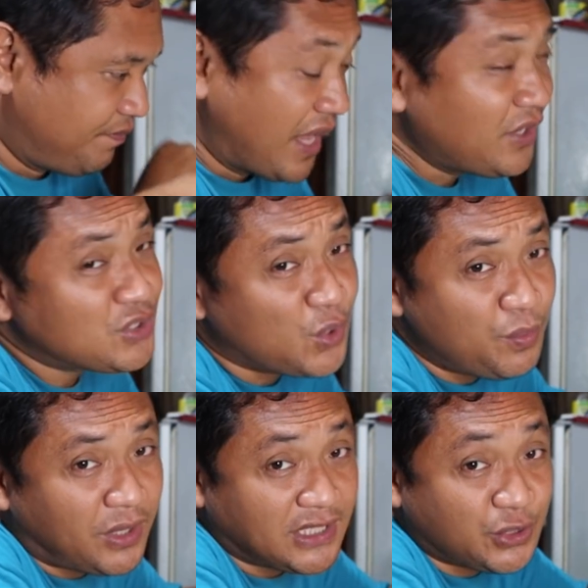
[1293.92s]
Thank you so
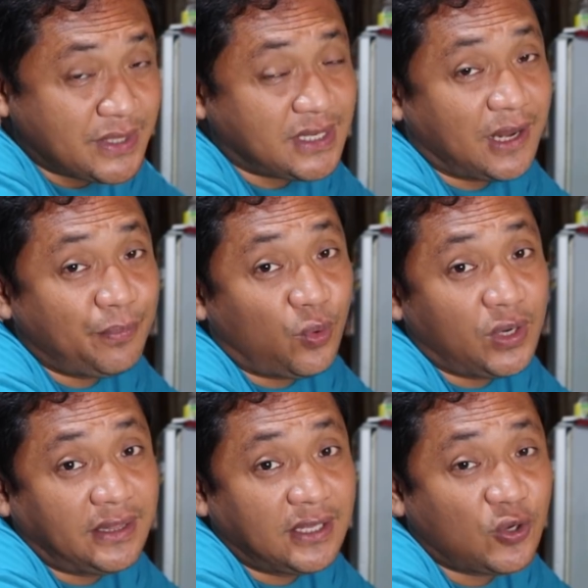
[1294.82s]
much. Once again po,
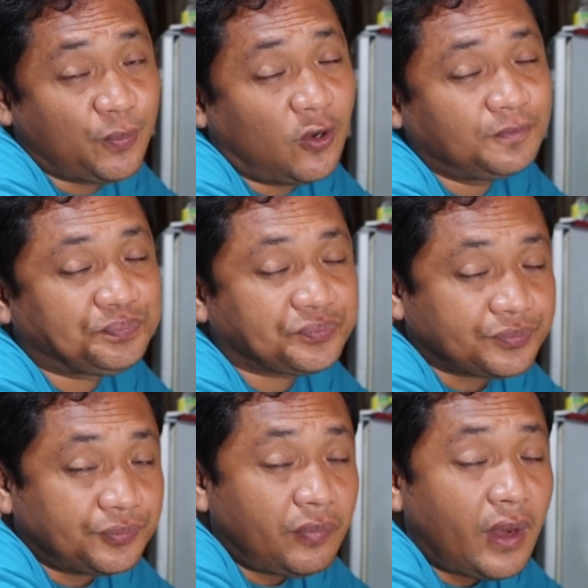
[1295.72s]
ulitin ko po,
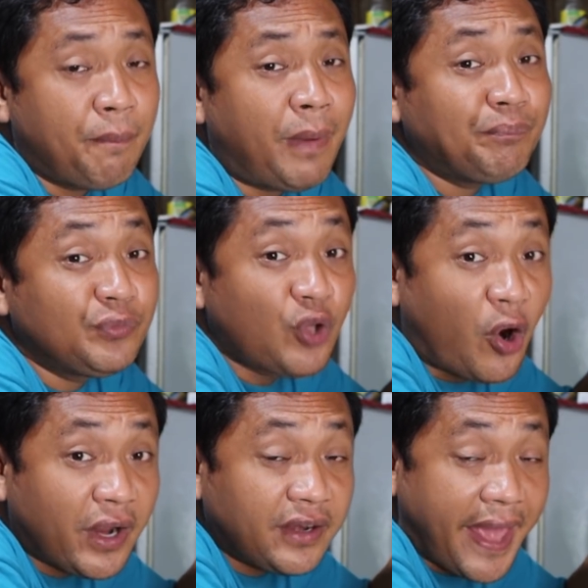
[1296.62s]
Ma'am
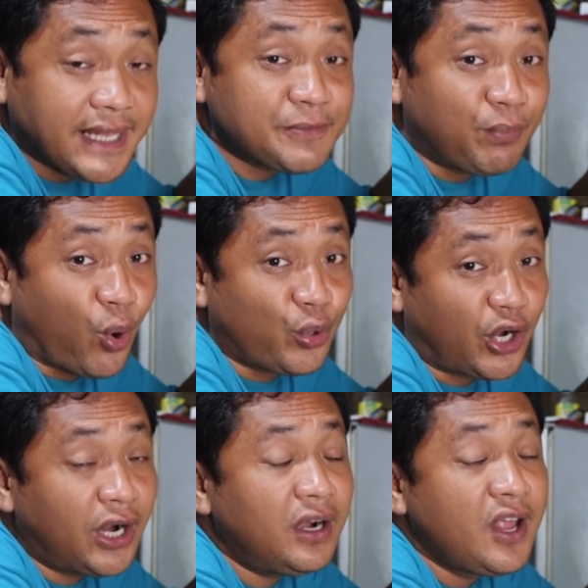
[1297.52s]
Dora the
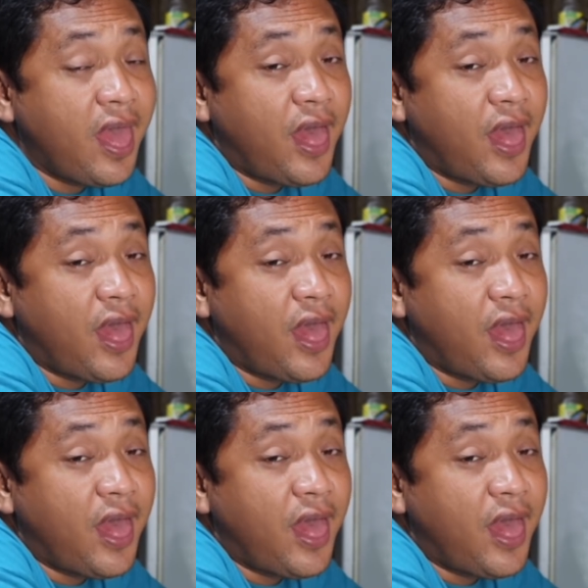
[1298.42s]
Explorer.